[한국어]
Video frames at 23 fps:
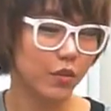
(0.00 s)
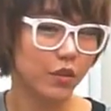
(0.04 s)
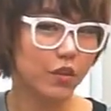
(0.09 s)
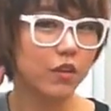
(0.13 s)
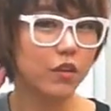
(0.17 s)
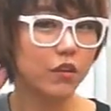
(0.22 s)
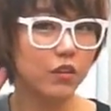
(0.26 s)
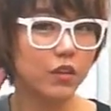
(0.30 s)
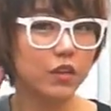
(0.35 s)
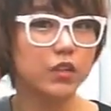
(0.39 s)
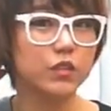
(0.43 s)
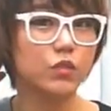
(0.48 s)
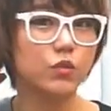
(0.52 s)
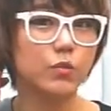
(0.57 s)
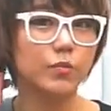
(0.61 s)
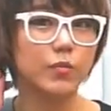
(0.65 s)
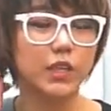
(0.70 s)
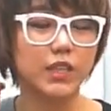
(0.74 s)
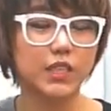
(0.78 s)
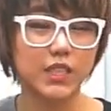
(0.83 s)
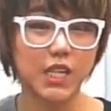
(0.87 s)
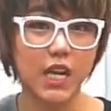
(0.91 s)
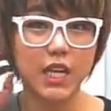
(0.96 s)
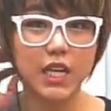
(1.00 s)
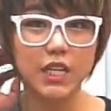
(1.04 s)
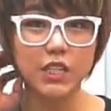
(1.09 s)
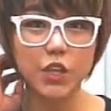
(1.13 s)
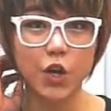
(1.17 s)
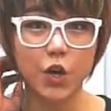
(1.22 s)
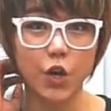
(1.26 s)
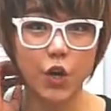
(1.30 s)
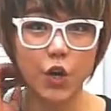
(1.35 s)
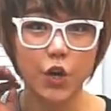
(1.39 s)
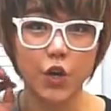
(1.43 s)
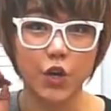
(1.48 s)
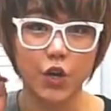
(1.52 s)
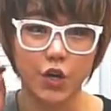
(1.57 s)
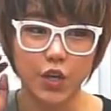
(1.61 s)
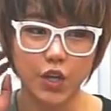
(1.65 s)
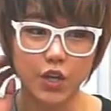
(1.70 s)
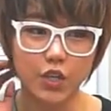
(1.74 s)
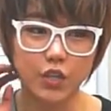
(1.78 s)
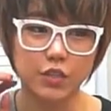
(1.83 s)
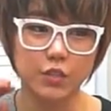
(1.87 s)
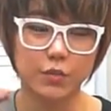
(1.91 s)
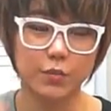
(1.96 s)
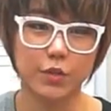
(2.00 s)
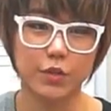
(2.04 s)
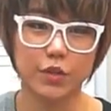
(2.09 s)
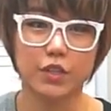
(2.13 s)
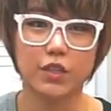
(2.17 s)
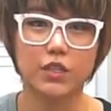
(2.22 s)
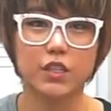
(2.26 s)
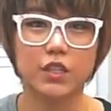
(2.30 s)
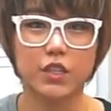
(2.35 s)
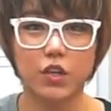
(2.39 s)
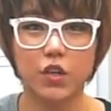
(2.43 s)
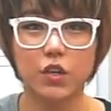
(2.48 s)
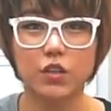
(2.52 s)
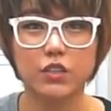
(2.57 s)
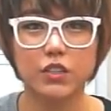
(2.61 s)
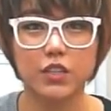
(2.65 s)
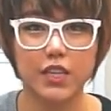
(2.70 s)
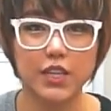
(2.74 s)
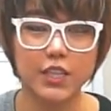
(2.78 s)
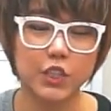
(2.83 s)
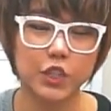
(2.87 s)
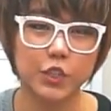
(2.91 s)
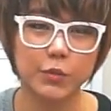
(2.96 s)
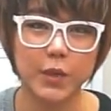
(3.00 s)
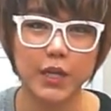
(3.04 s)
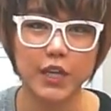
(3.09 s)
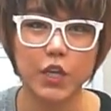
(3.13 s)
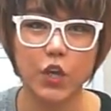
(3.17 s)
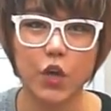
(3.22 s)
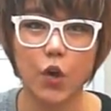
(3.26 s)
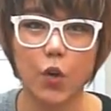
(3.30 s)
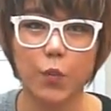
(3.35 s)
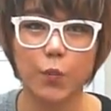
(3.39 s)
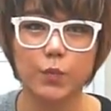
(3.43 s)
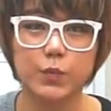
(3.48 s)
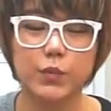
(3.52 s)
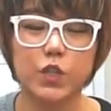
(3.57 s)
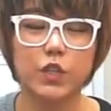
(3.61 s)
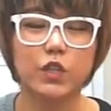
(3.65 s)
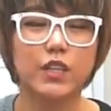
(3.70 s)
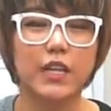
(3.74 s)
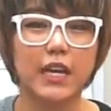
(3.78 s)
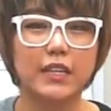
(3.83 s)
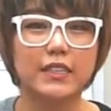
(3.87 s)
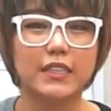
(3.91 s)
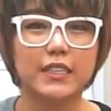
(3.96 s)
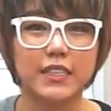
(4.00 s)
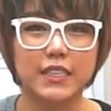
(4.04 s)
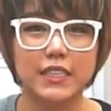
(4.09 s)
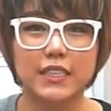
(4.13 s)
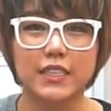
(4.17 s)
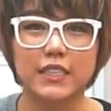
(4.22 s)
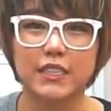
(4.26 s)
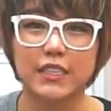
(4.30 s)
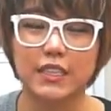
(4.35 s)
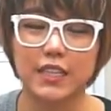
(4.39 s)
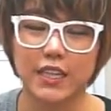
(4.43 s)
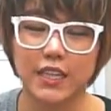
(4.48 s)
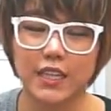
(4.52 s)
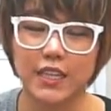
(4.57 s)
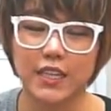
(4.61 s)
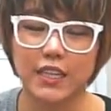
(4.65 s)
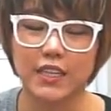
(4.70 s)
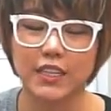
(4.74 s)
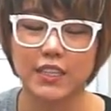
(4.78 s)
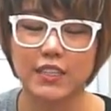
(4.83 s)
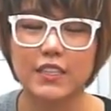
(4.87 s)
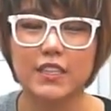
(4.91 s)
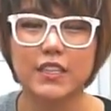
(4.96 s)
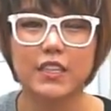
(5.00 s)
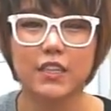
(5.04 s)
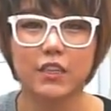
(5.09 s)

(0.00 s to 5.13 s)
머릿결이 좀 많이 상해서 머리를 컷을 할 수밖에 없었다는 네.